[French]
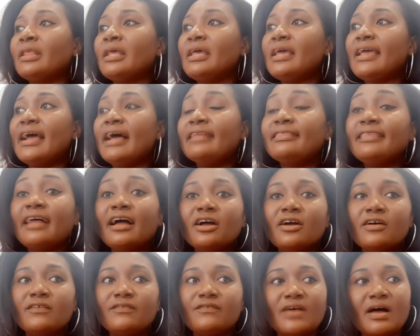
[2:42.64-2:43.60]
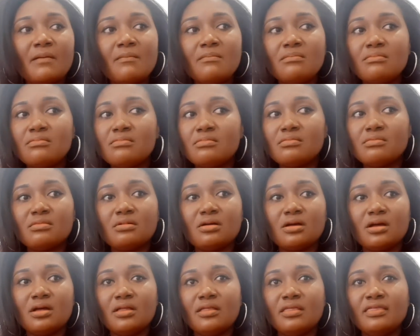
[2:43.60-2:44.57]
Et en tant que femme,
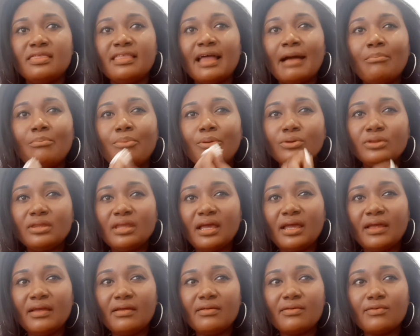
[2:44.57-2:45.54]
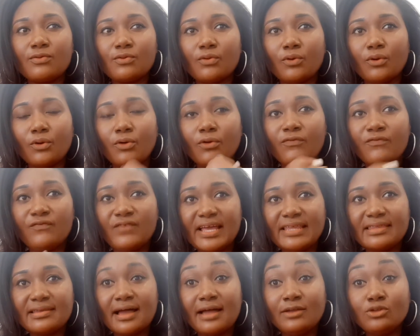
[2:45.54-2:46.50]
ta beauté se
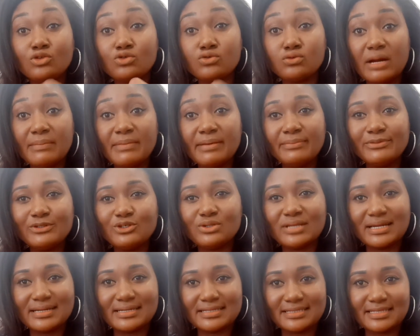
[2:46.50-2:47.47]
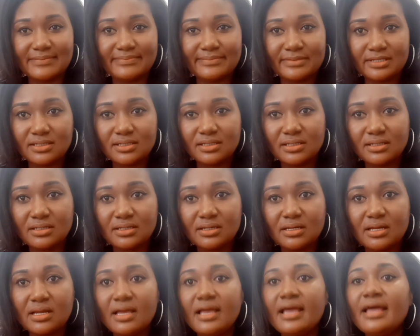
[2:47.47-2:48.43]
reflète quand toi-même tu t'acceptes.
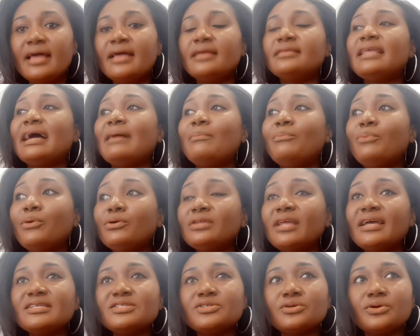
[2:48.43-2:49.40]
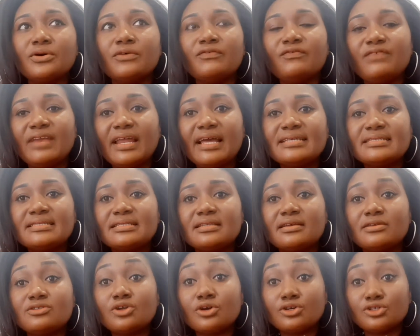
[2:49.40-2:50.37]
Ta beauté se reflète,
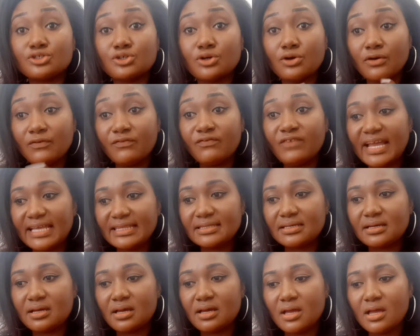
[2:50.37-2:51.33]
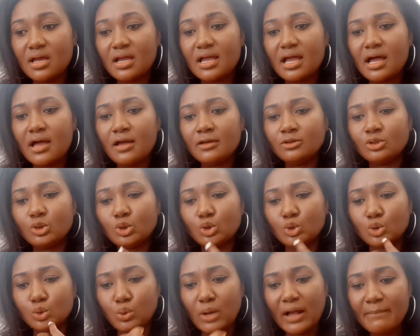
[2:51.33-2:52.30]
se reflète quand
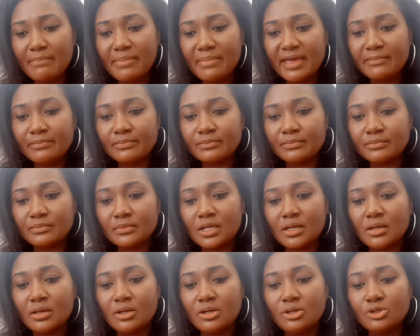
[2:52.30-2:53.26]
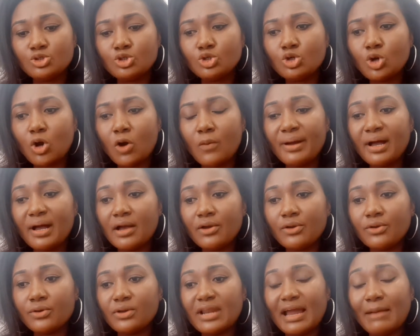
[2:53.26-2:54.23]
toi-même tu comprends
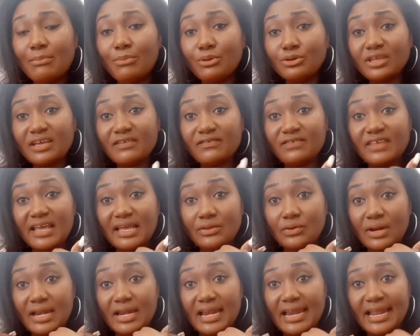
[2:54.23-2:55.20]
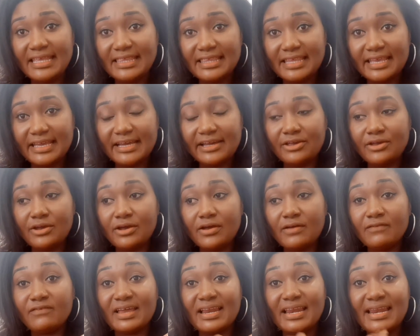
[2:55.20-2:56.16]
que la beauté vient de l'intérieur
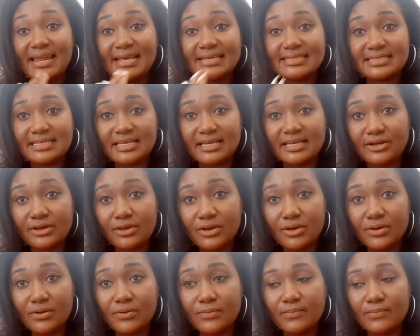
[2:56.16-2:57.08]
vers l'extérieur.